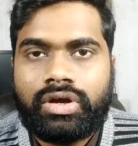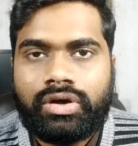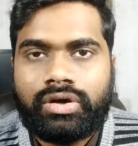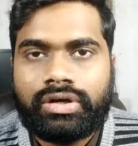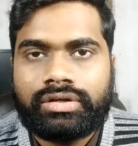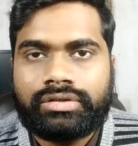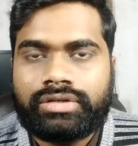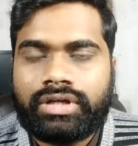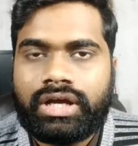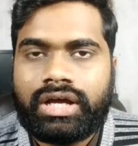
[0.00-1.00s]
और
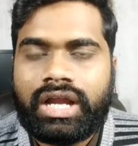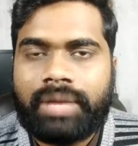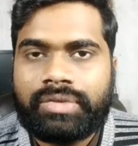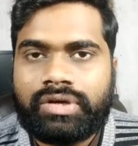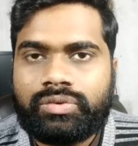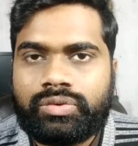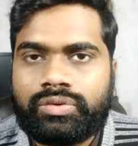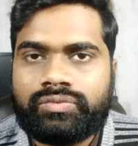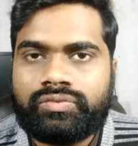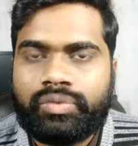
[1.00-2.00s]
अगर आपको
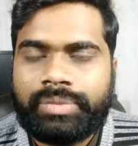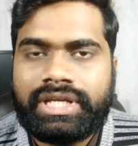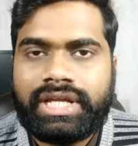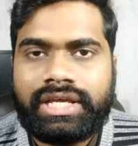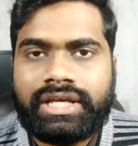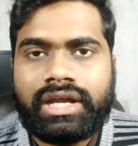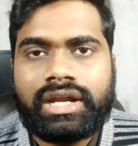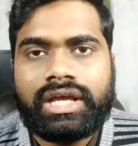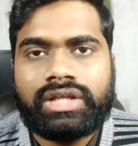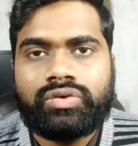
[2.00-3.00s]
वो भी नहीं
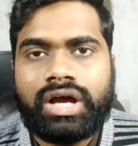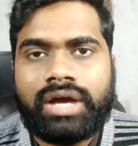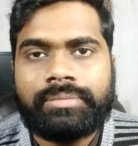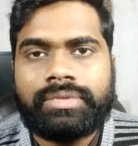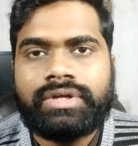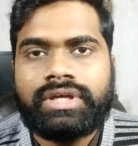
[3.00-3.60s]
करना है तो आप